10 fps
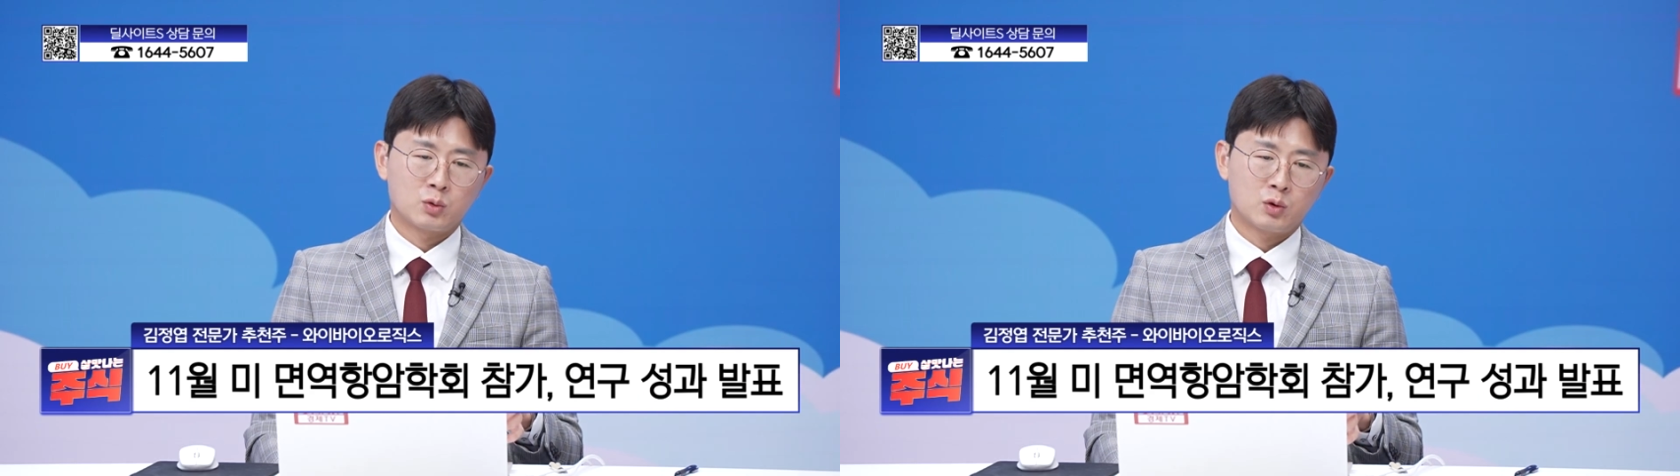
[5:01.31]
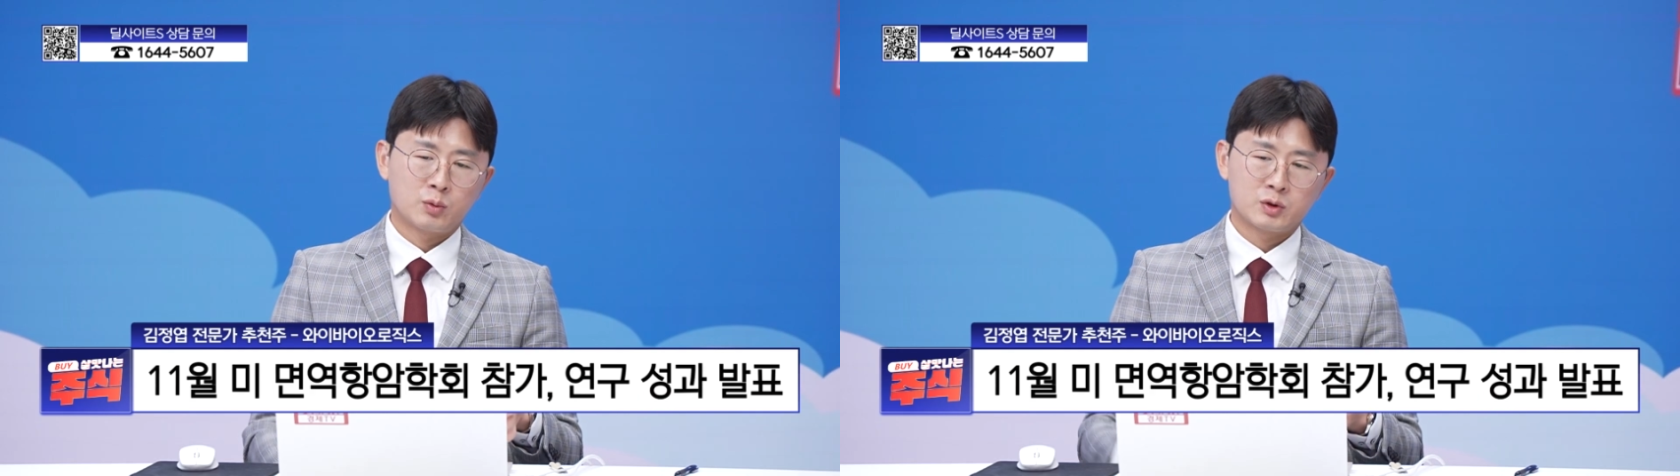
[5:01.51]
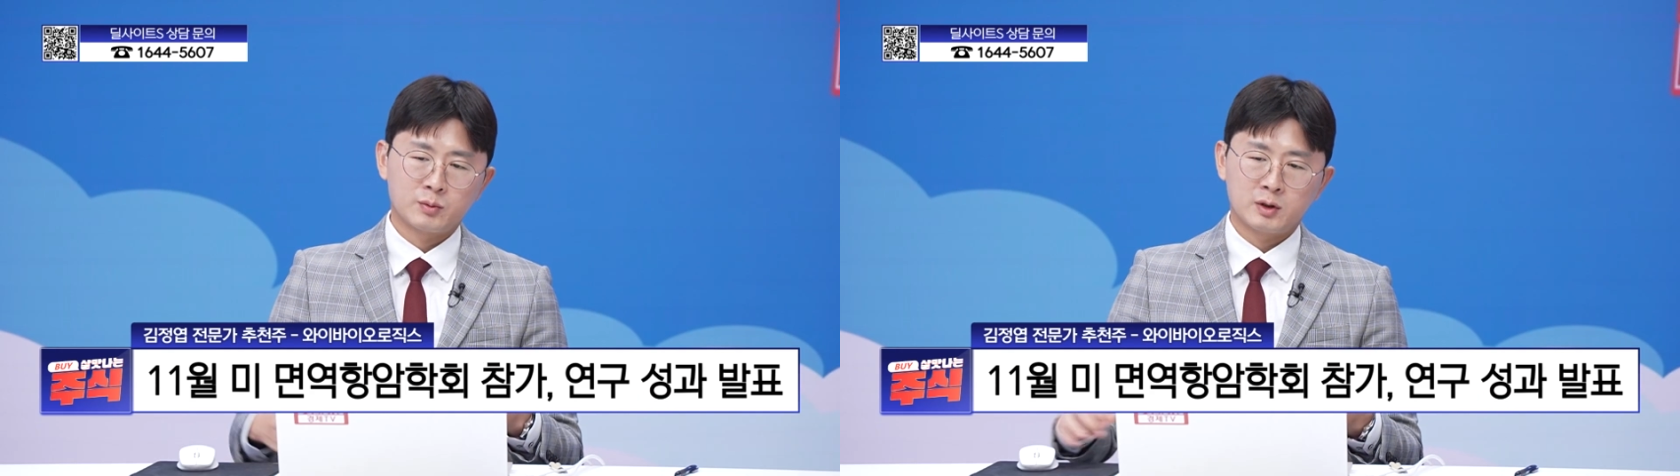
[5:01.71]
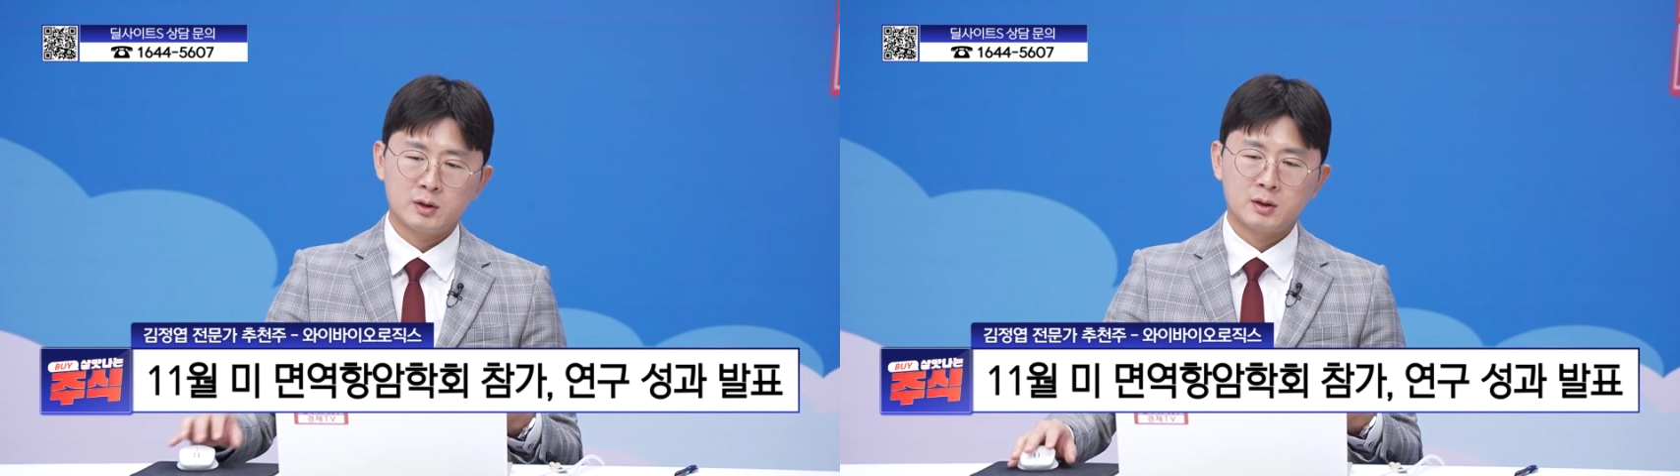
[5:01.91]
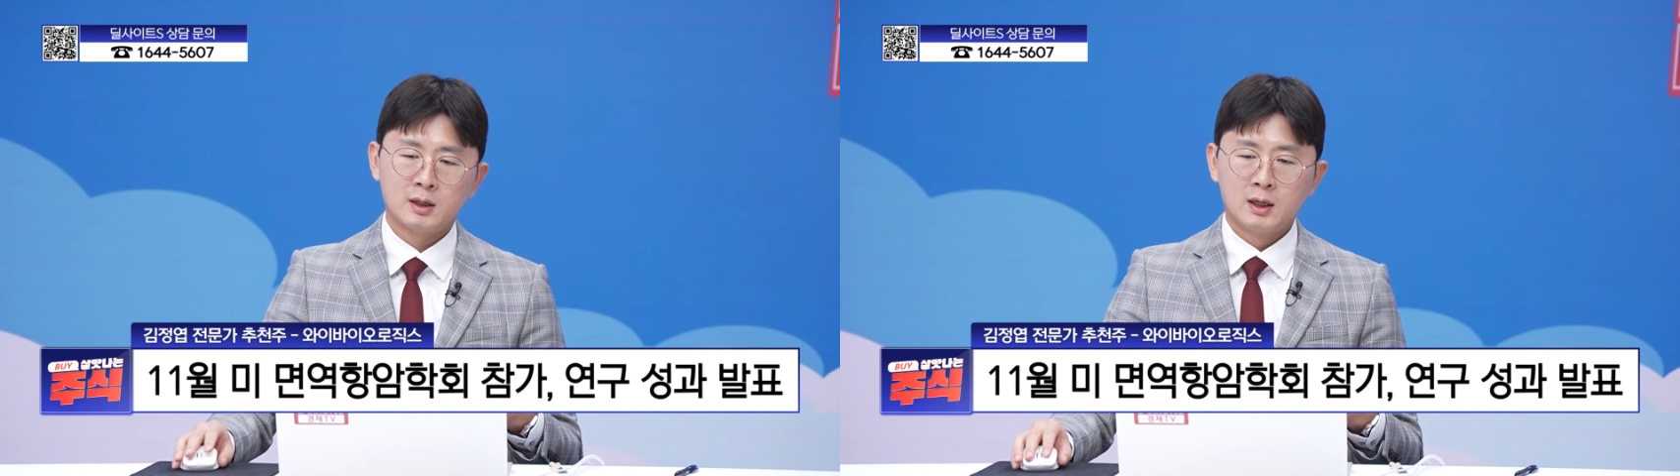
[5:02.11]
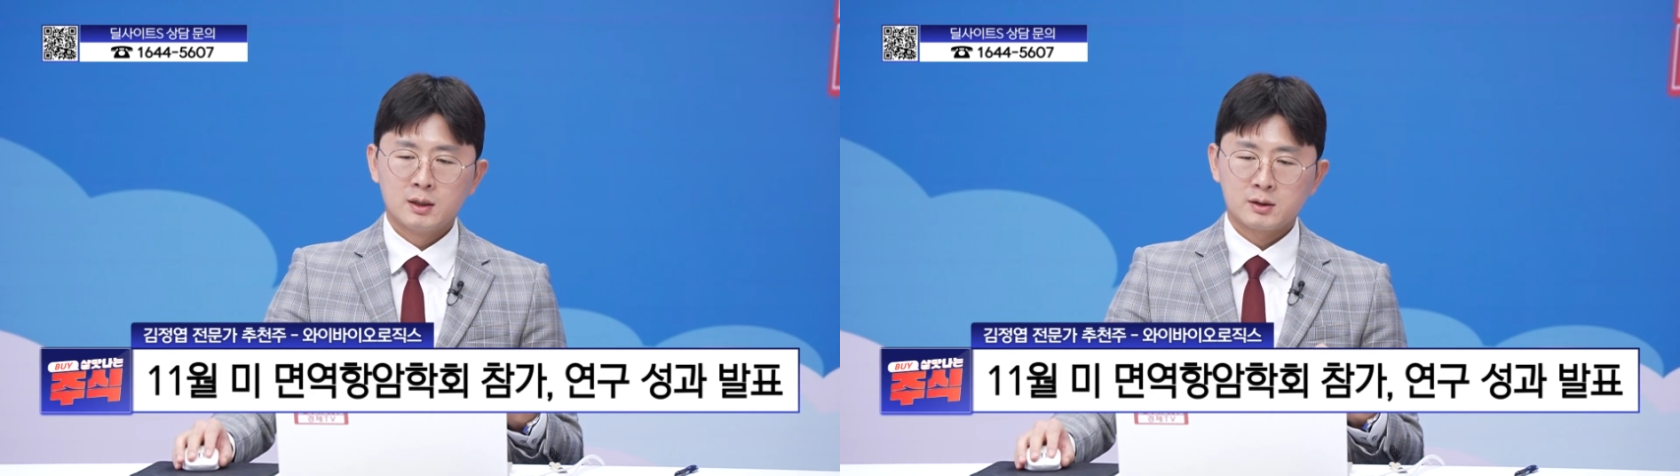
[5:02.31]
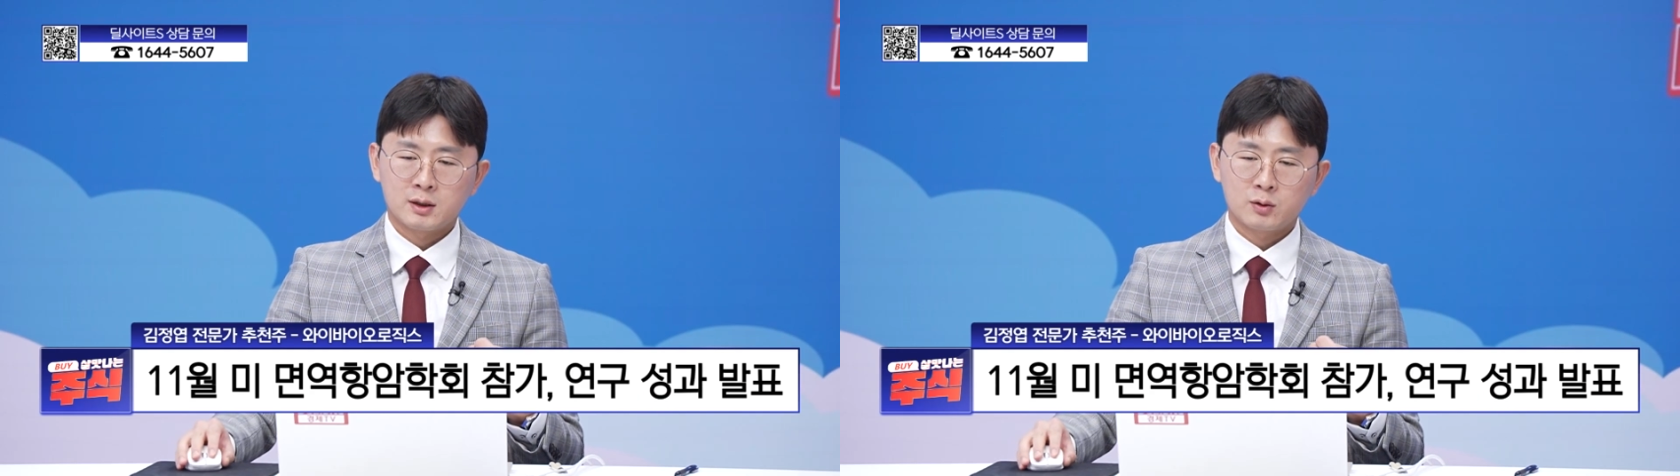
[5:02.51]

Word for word: 놓고 보시면은 제가